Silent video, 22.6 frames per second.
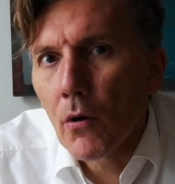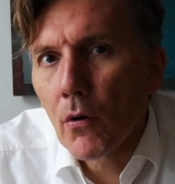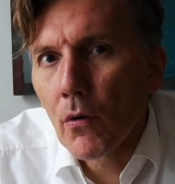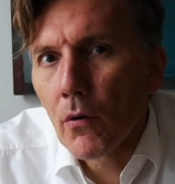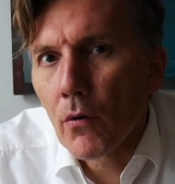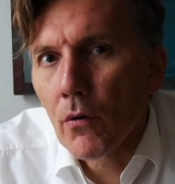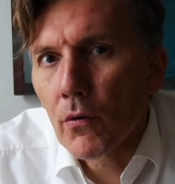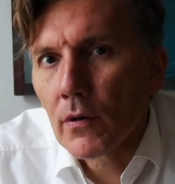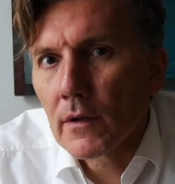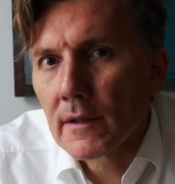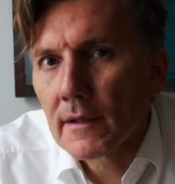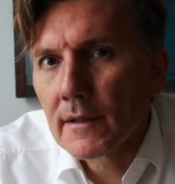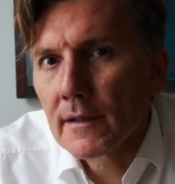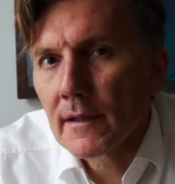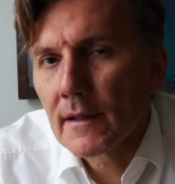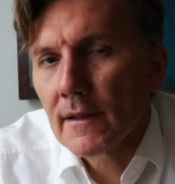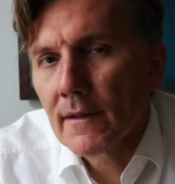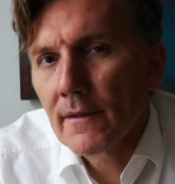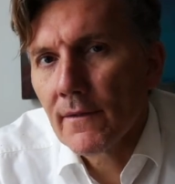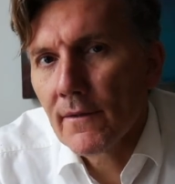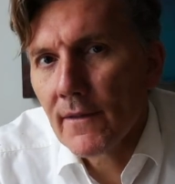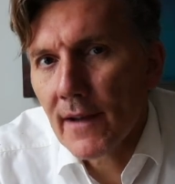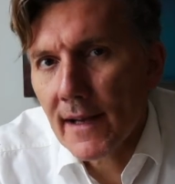und
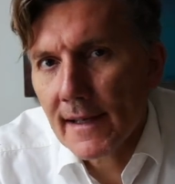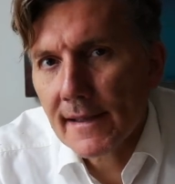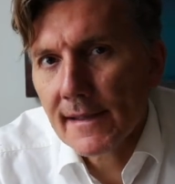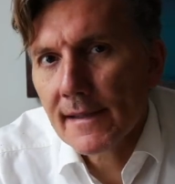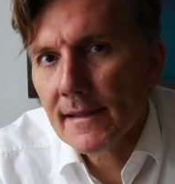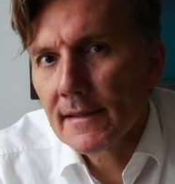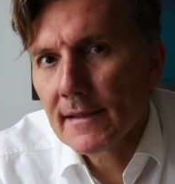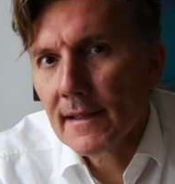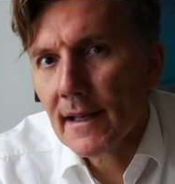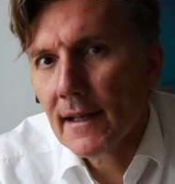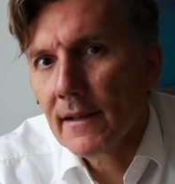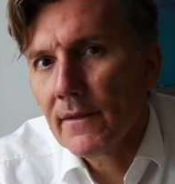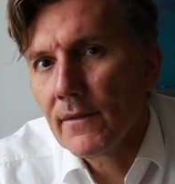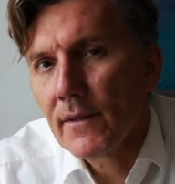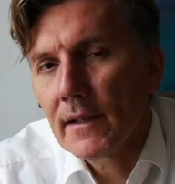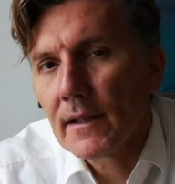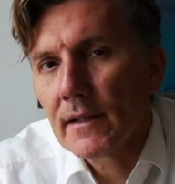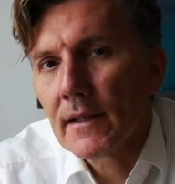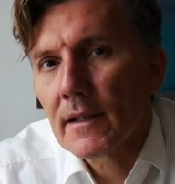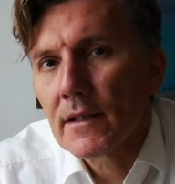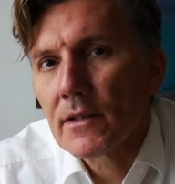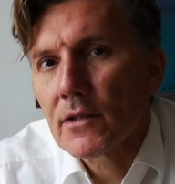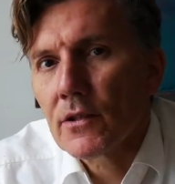wechseln dann
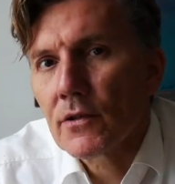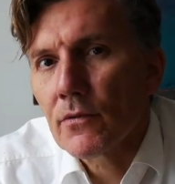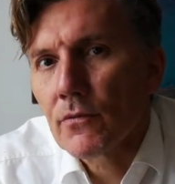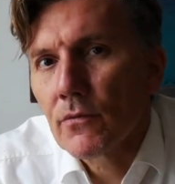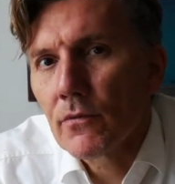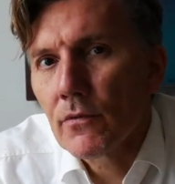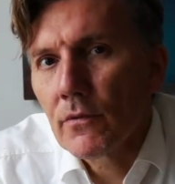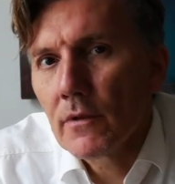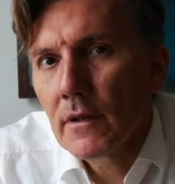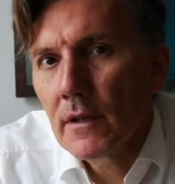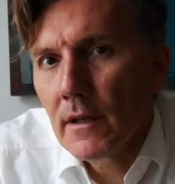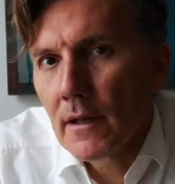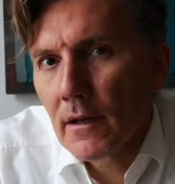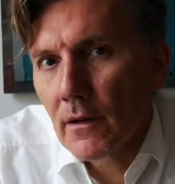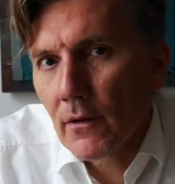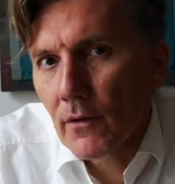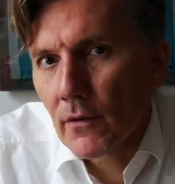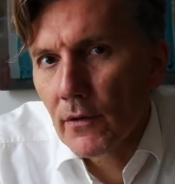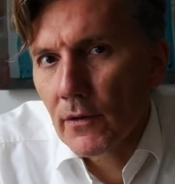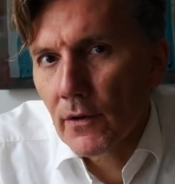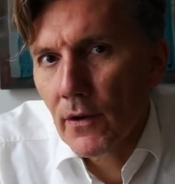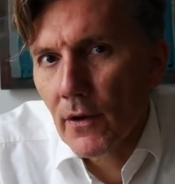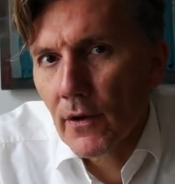wieder den Stuhl
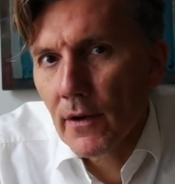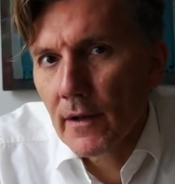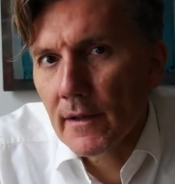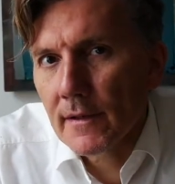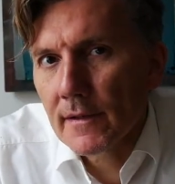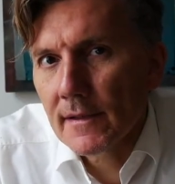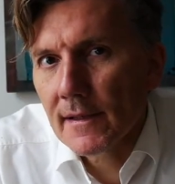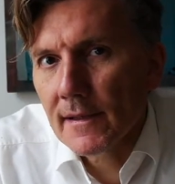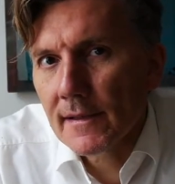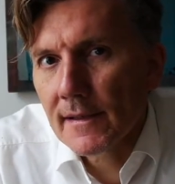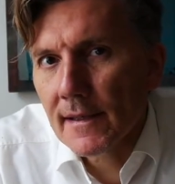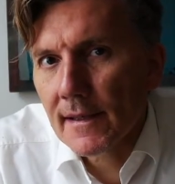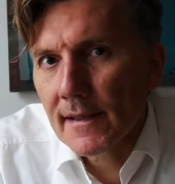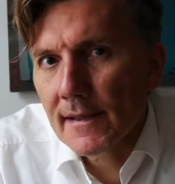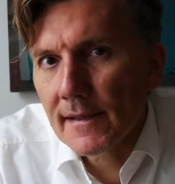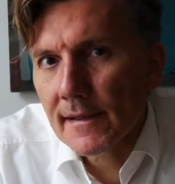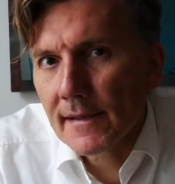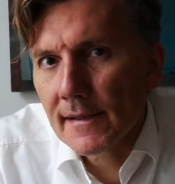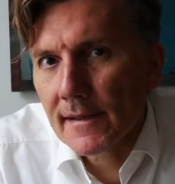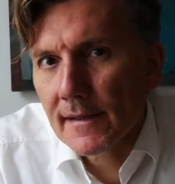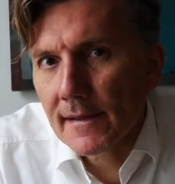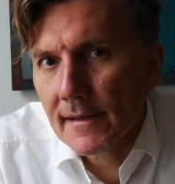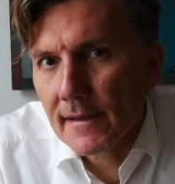und hören Sie sich
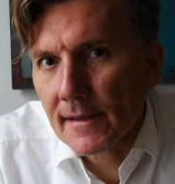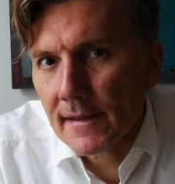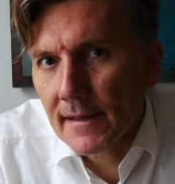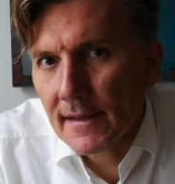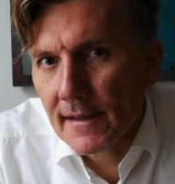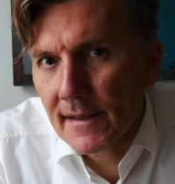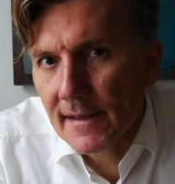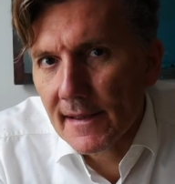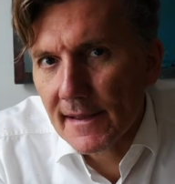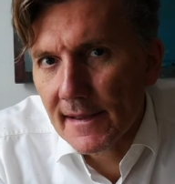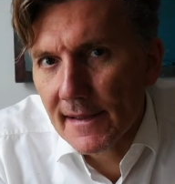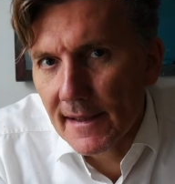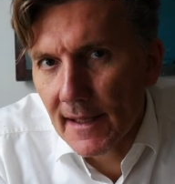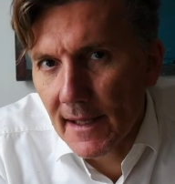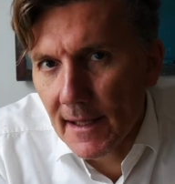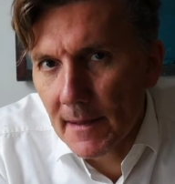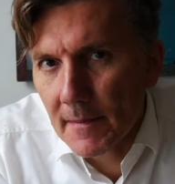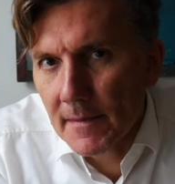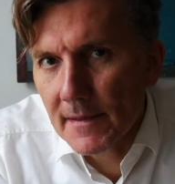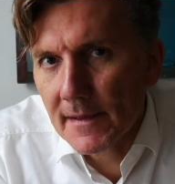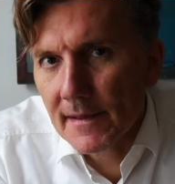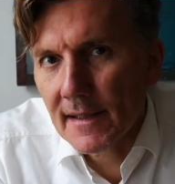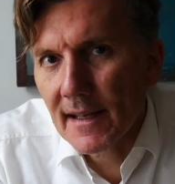
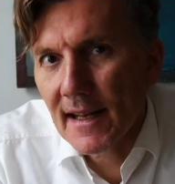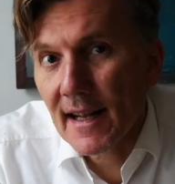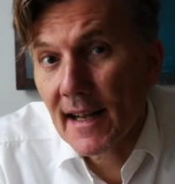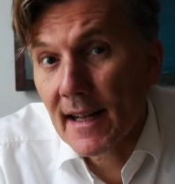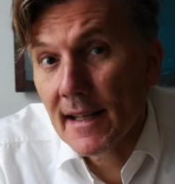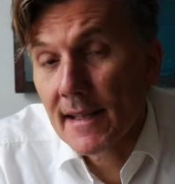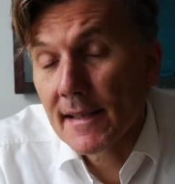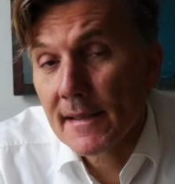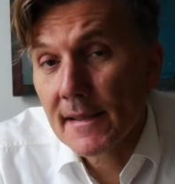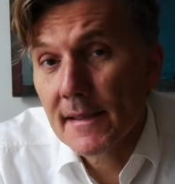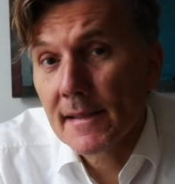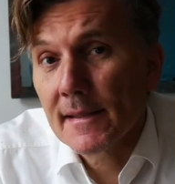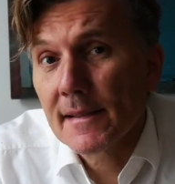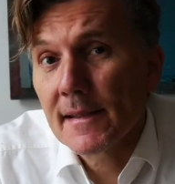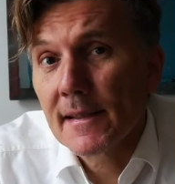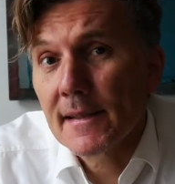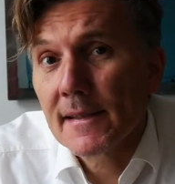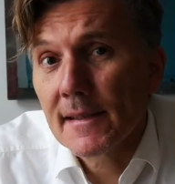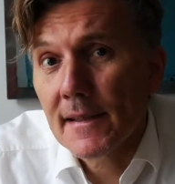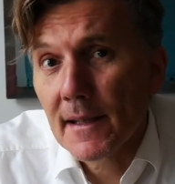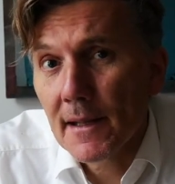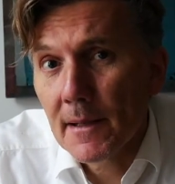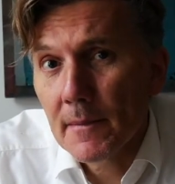selbst als Sie
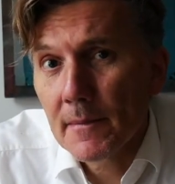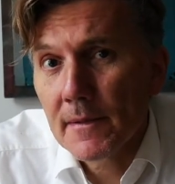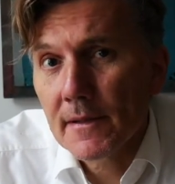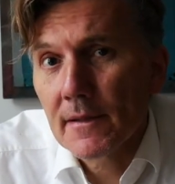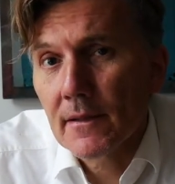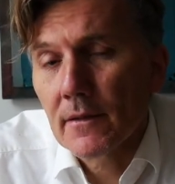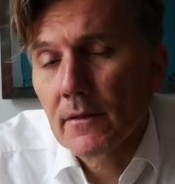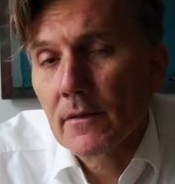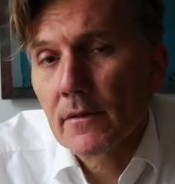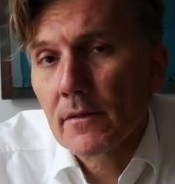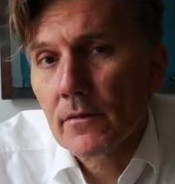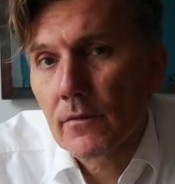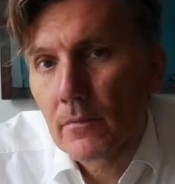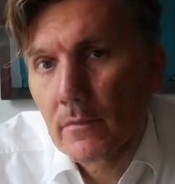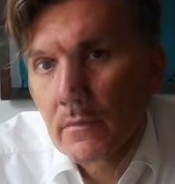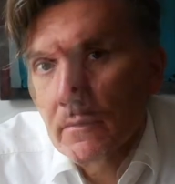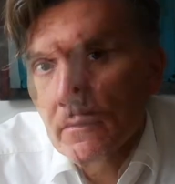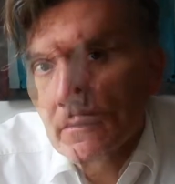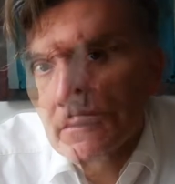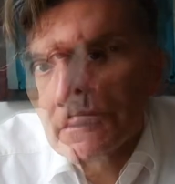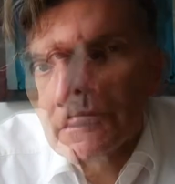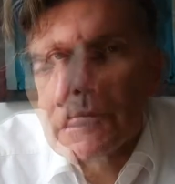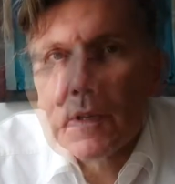selbst zu.
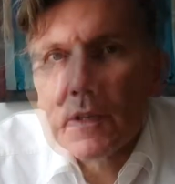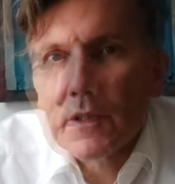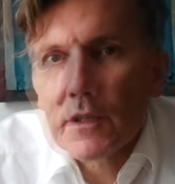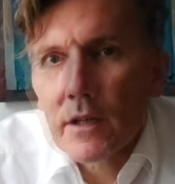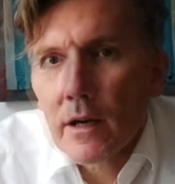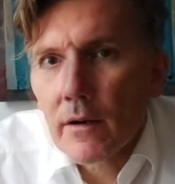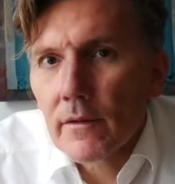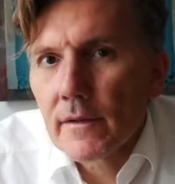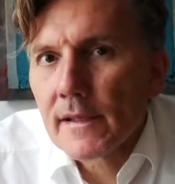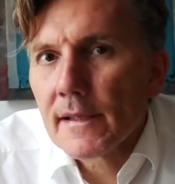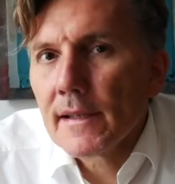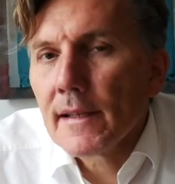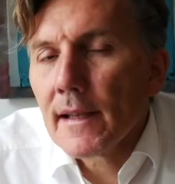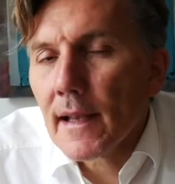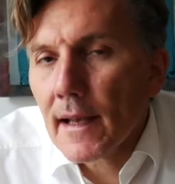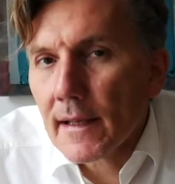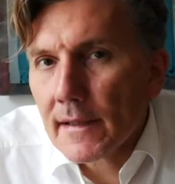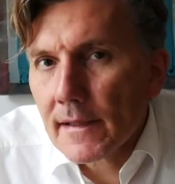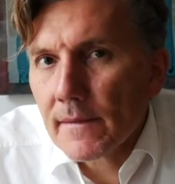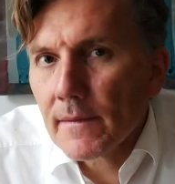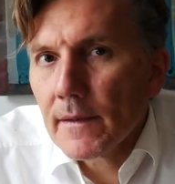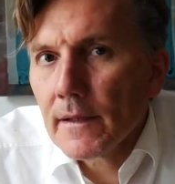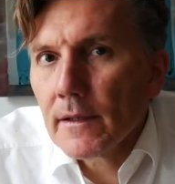Schauen Sie
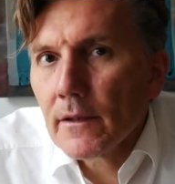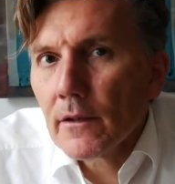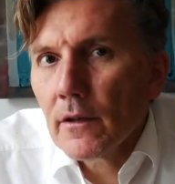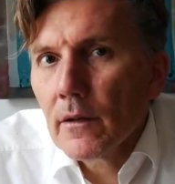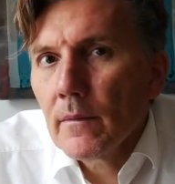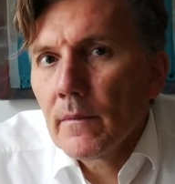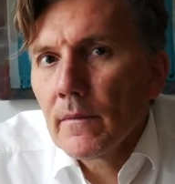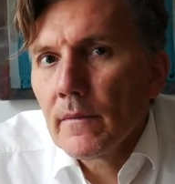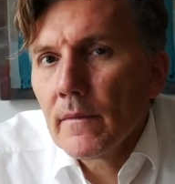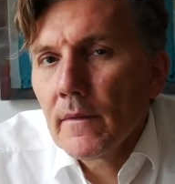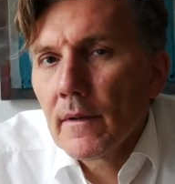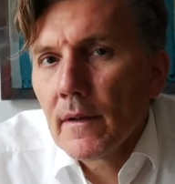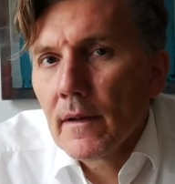jetzt wiederum,